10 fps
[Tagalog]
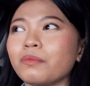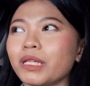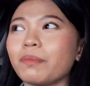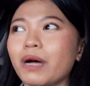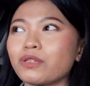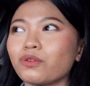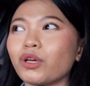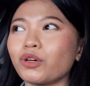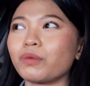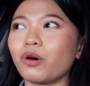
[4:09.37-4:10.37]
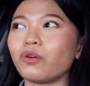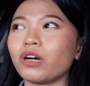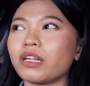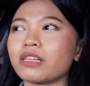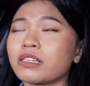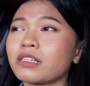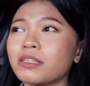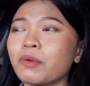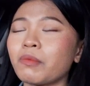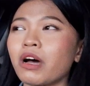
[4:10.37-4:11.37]
pinapasok na yung iba kong kaklase
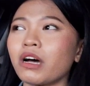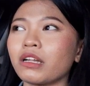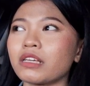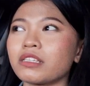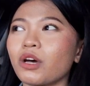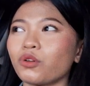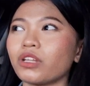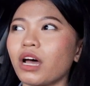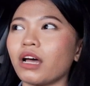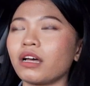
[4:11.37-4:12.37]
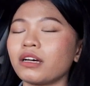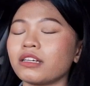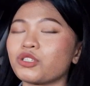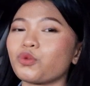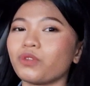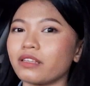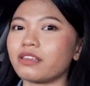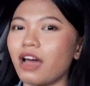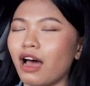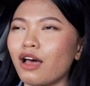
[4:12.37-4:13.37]
kasi may mga kaklase ako na student
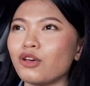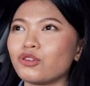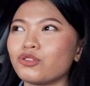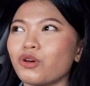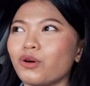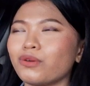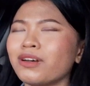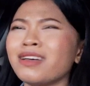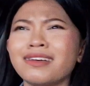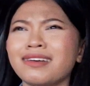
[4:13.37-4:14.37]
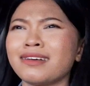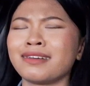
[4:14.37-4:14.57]
niya. So, huh,